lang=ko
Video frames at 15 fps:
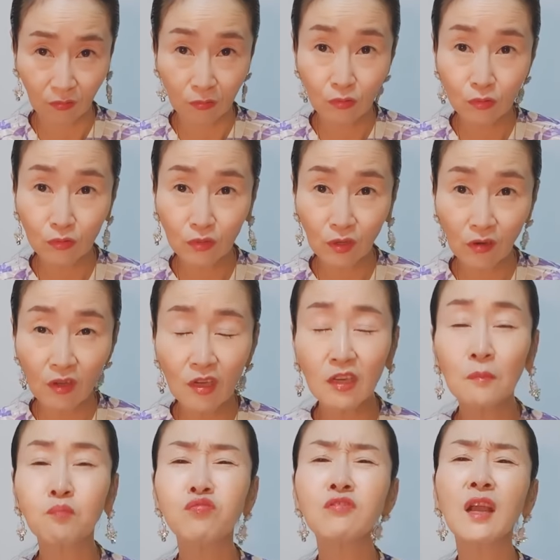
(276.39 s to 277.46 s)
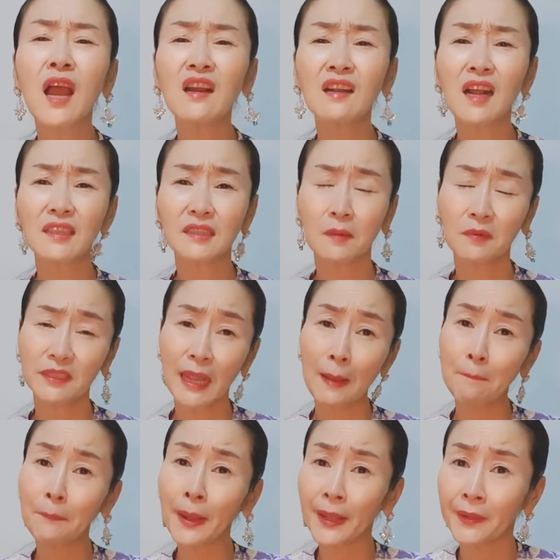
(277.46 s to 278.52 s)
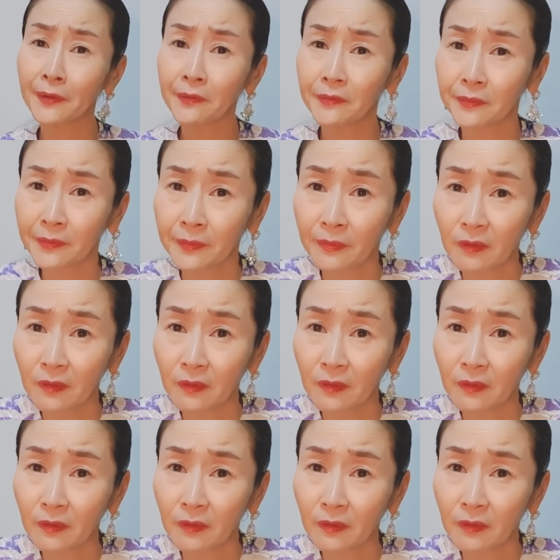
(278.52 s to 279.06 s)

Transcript: 그렇죠? 그 불가능할 때마다 아파요.